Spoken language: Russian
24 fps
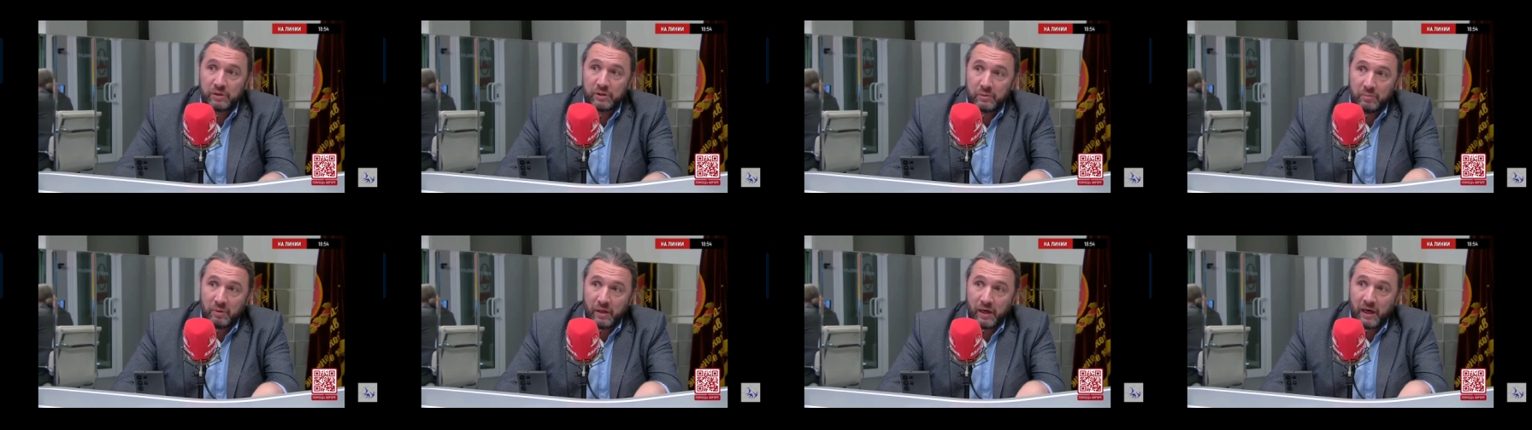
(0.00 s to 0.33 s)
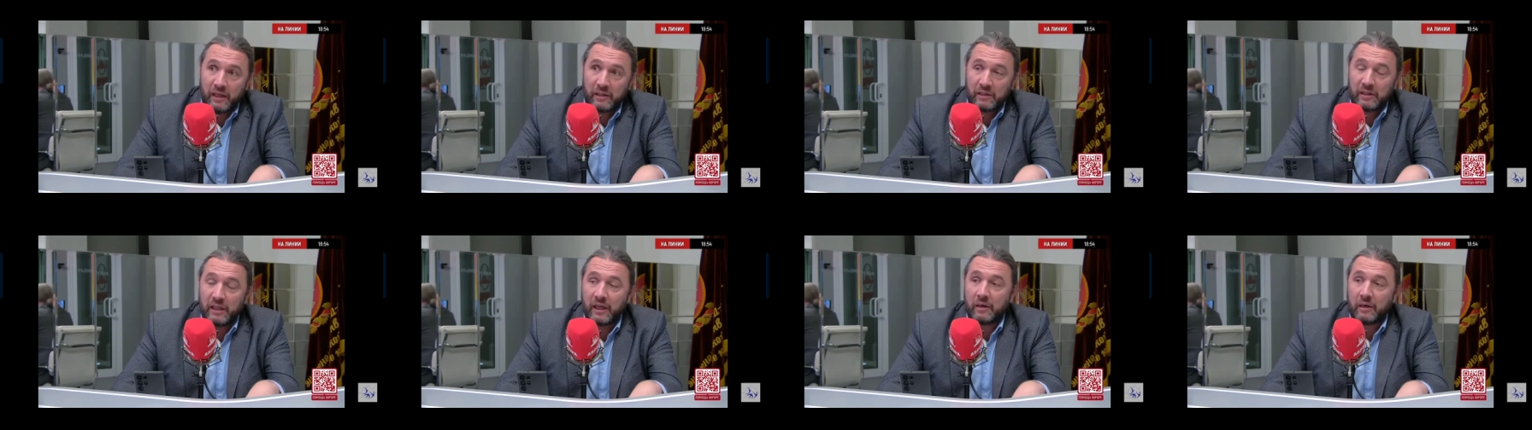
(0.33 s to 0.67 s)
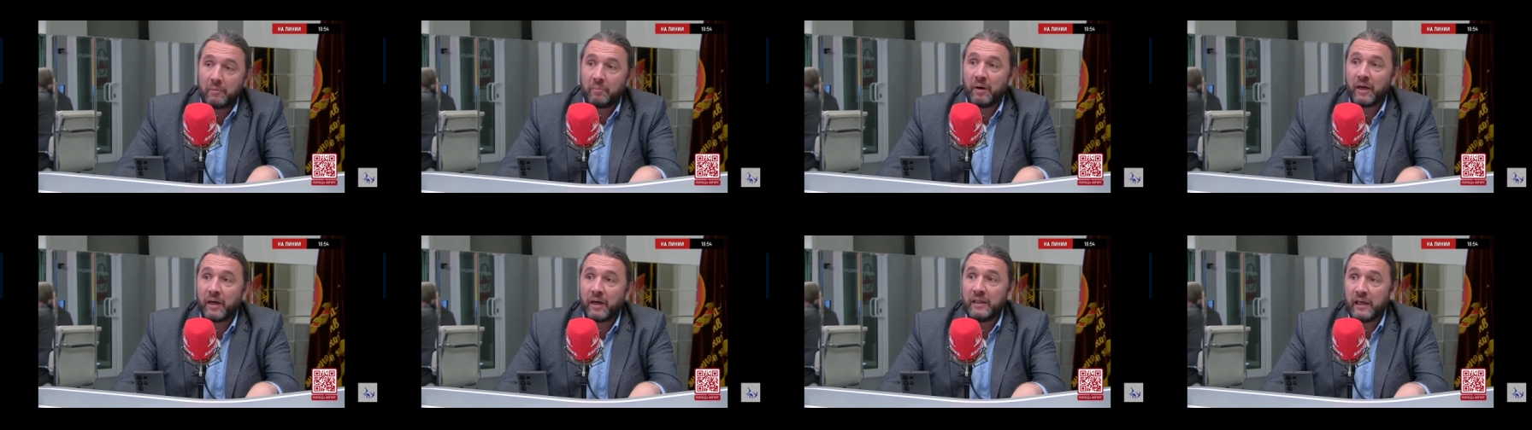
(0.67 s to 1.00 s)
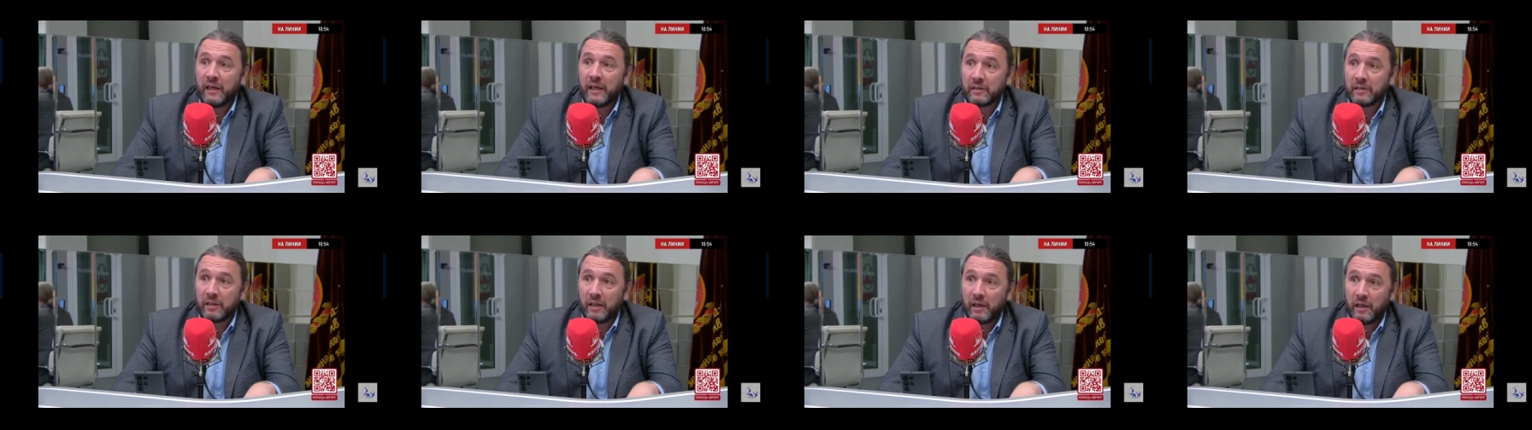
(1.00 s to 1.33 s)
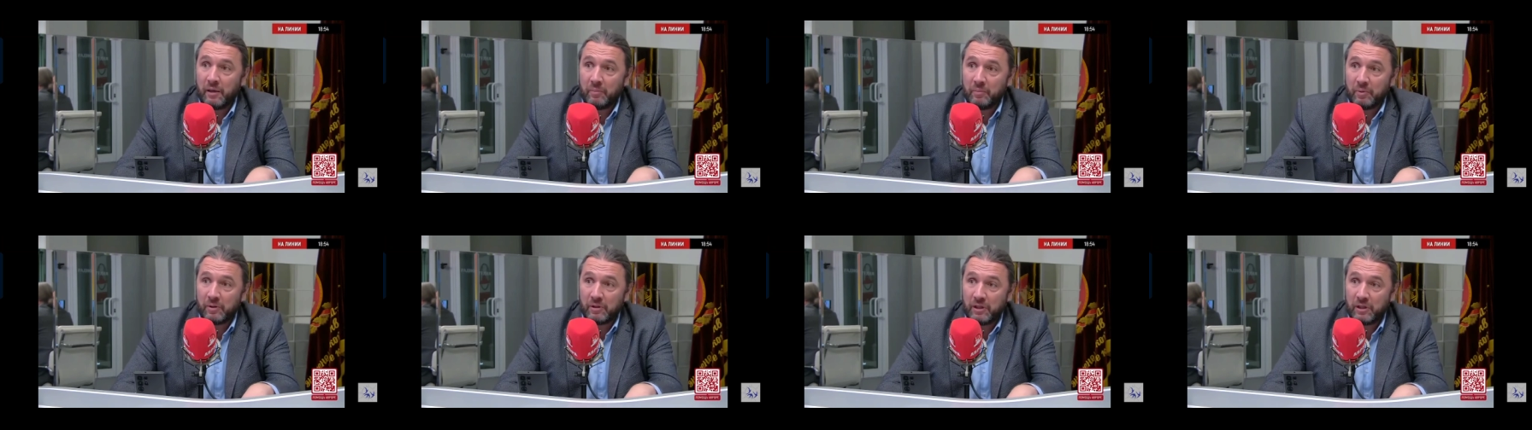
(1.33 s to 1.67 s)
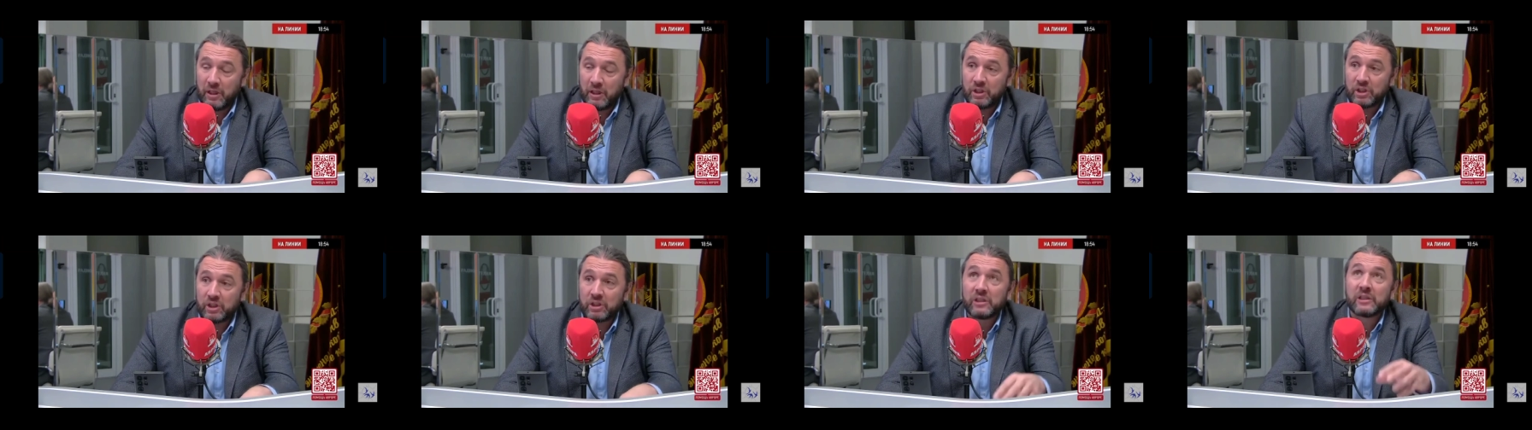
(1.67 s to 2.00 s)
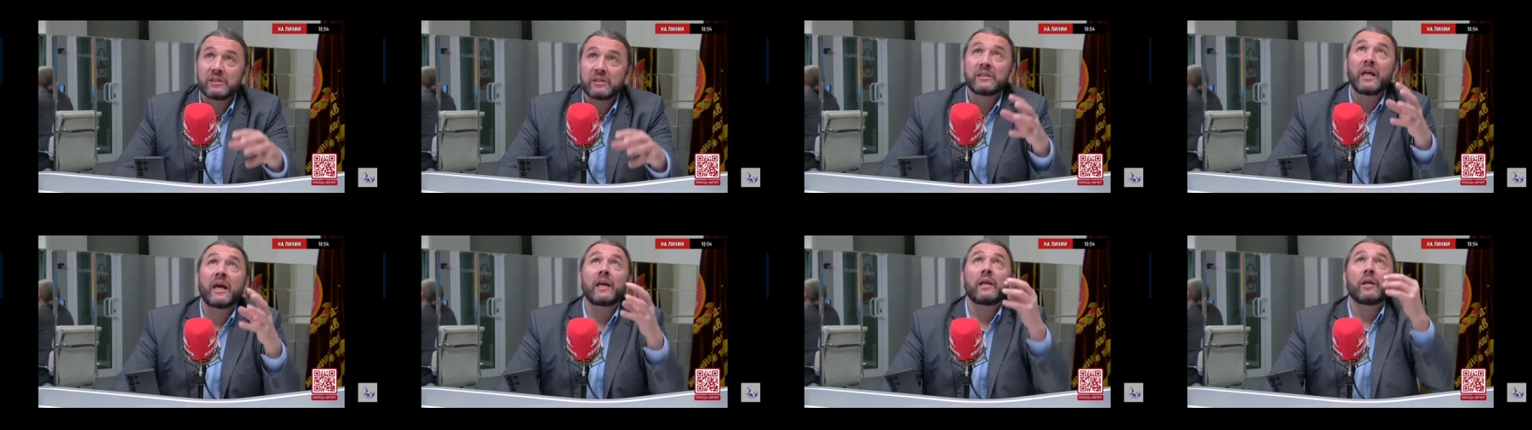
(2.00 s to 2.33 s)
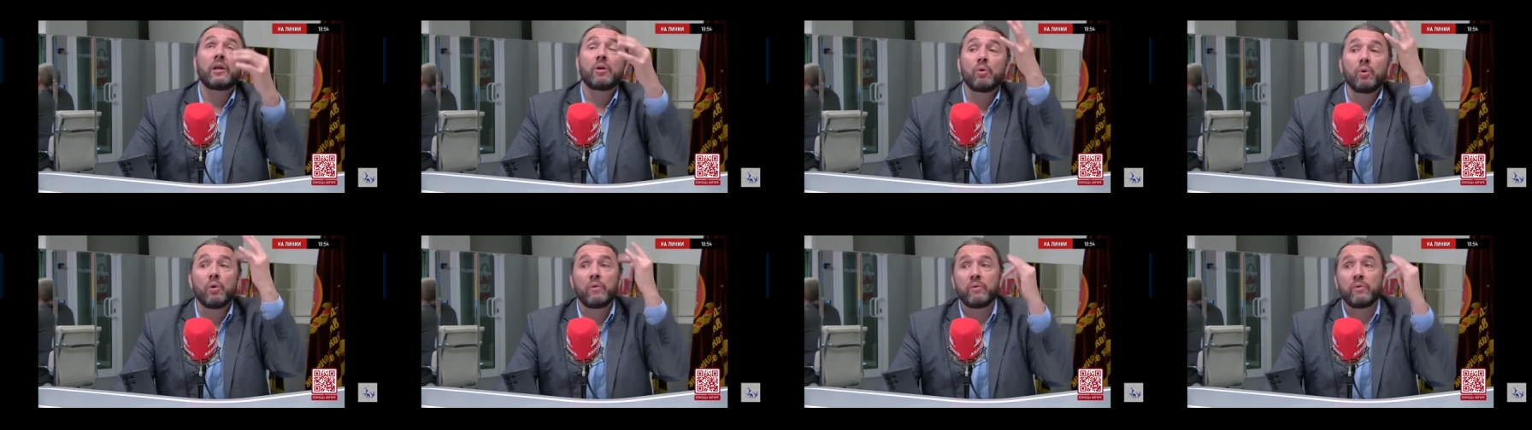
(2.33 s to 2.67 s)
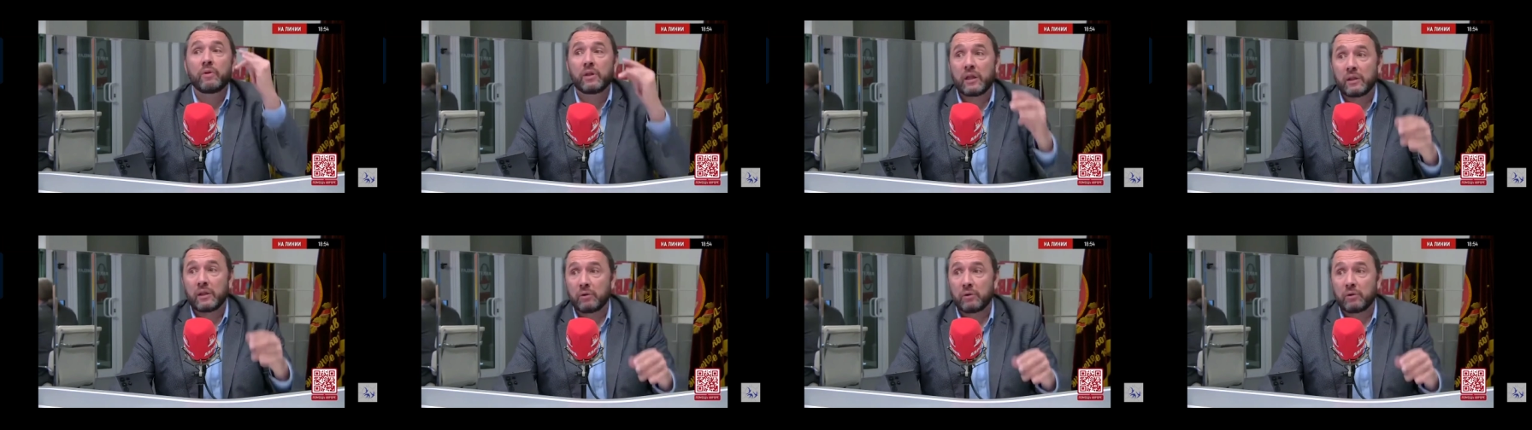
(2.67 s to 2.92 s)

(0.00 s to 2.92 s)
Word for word: собирает их монеты, либо денежные знаки ловит,